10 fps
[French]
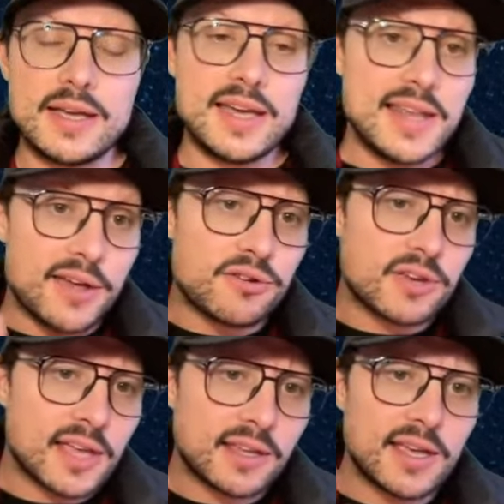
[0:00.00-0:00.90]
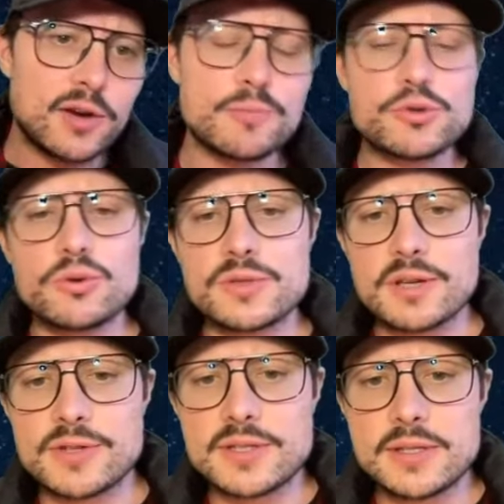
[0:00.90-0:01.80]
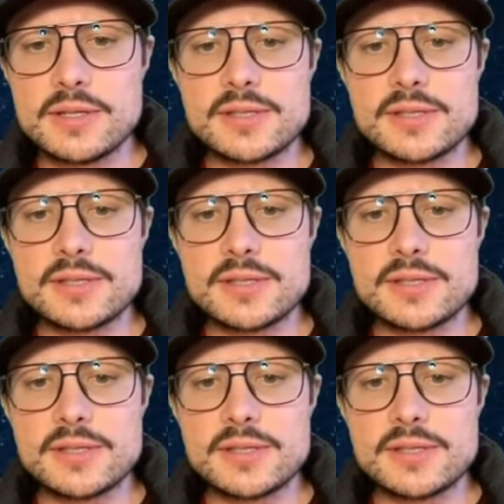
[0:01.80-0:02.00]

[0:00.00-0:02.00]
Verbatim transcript: Et il y a une quatrième option cette fois-ci,